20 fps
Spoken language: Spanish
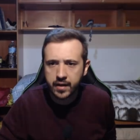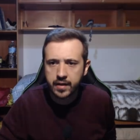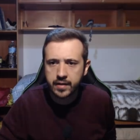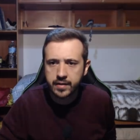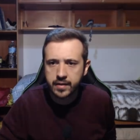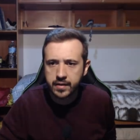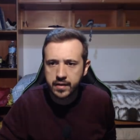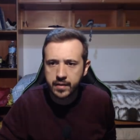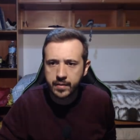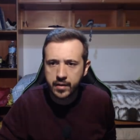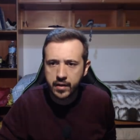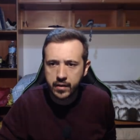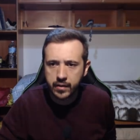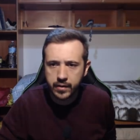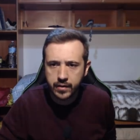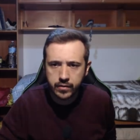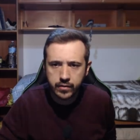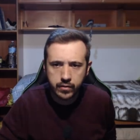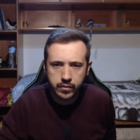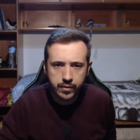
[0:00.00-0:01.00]
este también lo ha
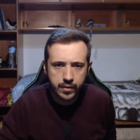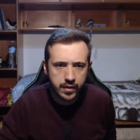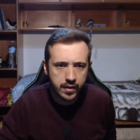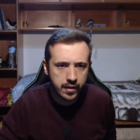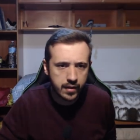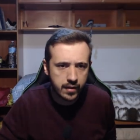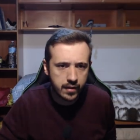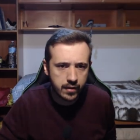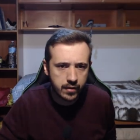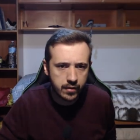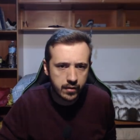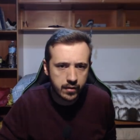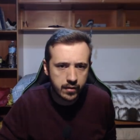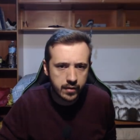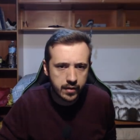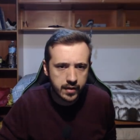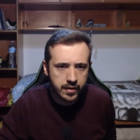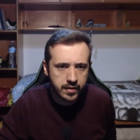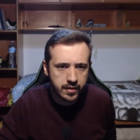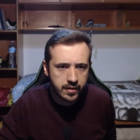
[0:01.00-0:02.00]
subido,
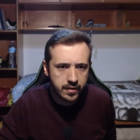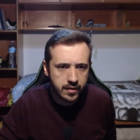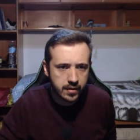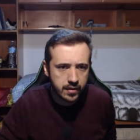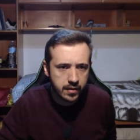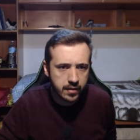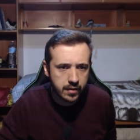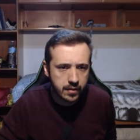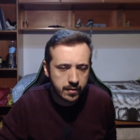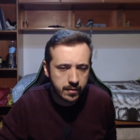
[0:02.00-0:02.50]
este, ah,